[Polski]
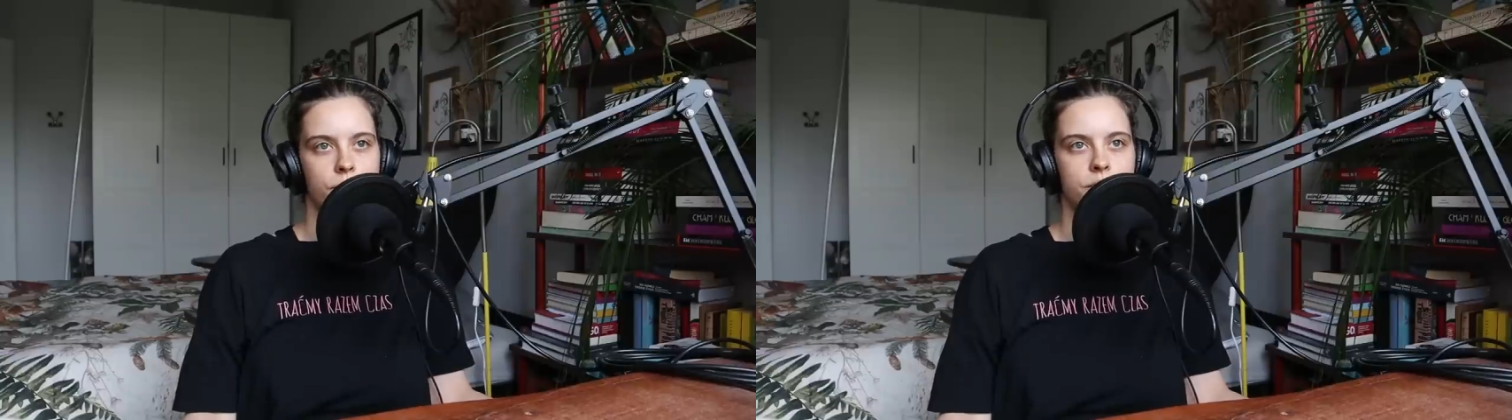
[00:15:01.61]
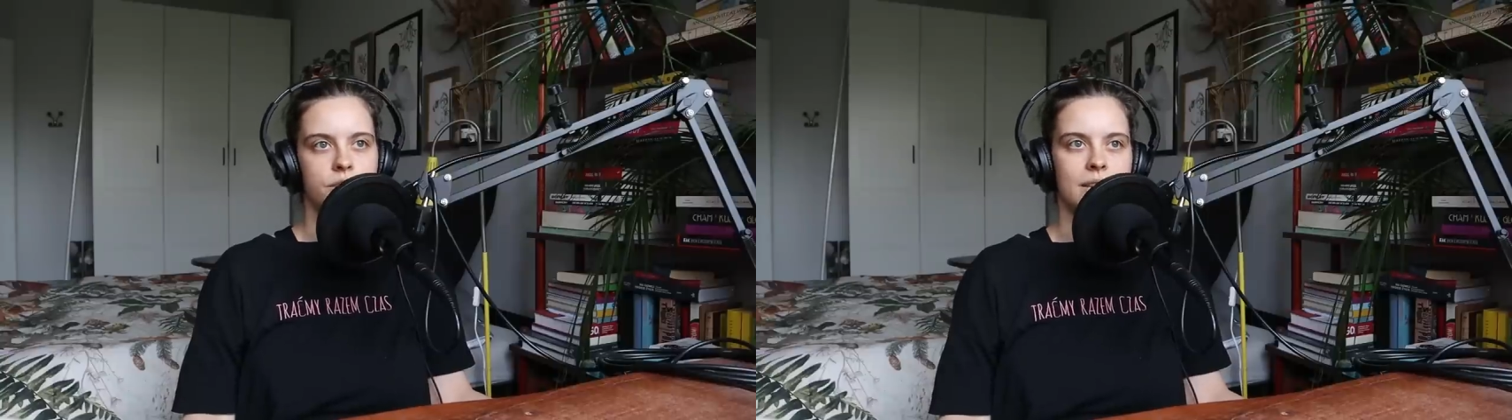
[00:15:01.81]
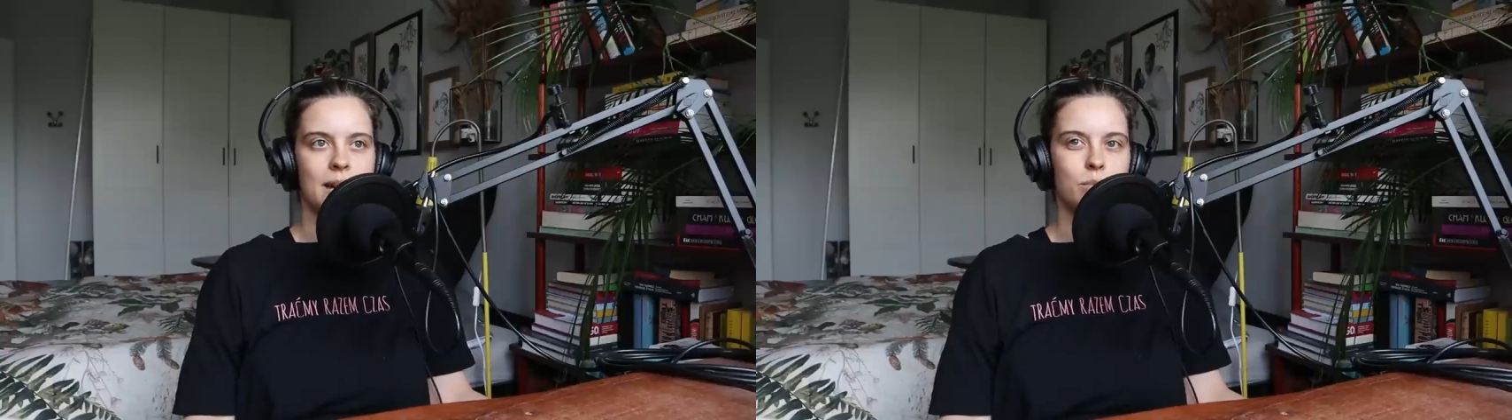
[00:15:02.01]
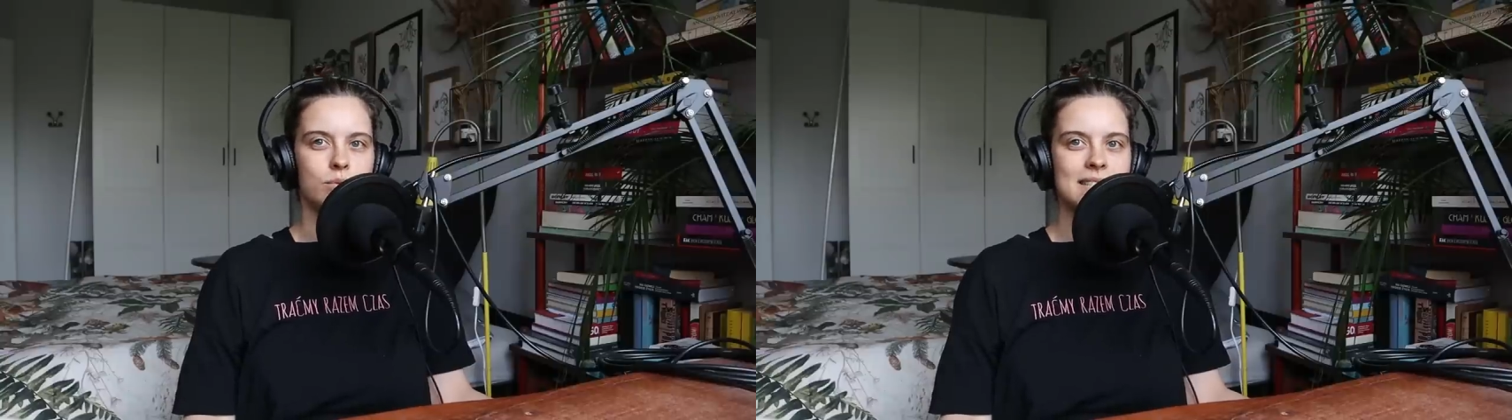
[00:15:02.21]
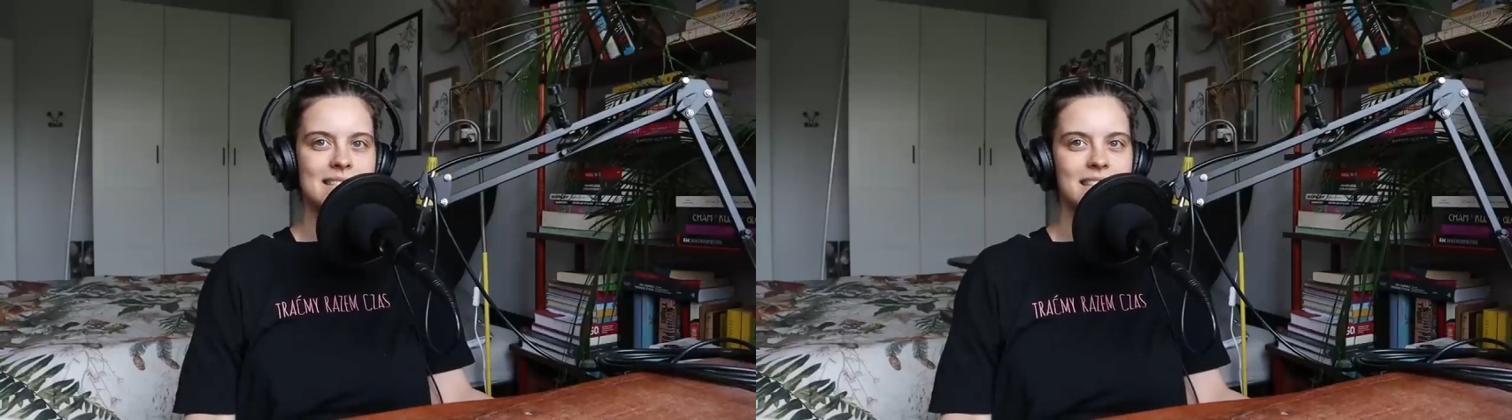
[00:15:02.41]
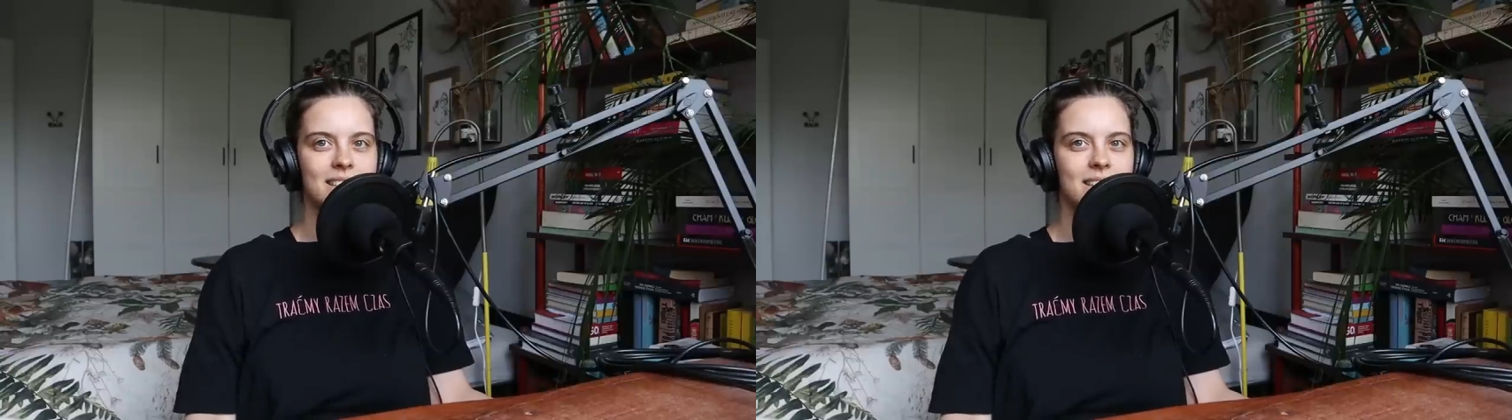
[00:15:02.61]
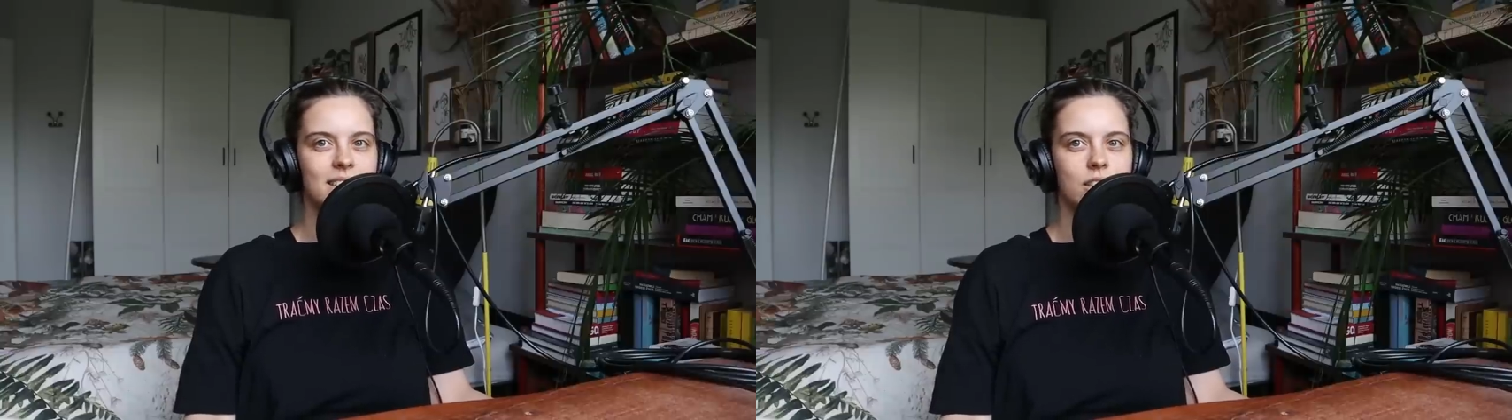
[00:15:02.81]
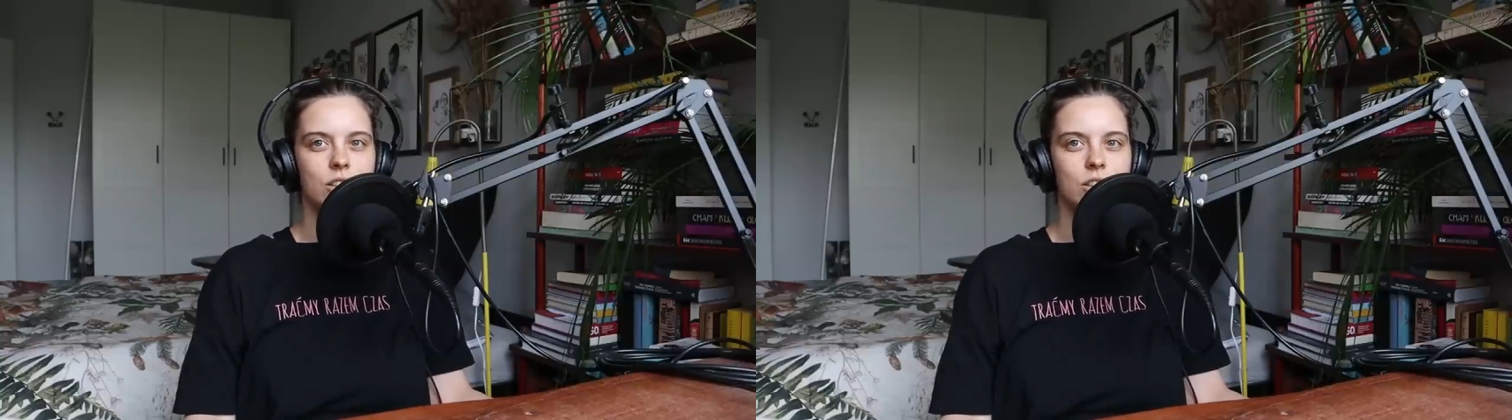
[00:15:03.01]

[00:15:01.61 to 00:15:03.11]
bycie na pustyni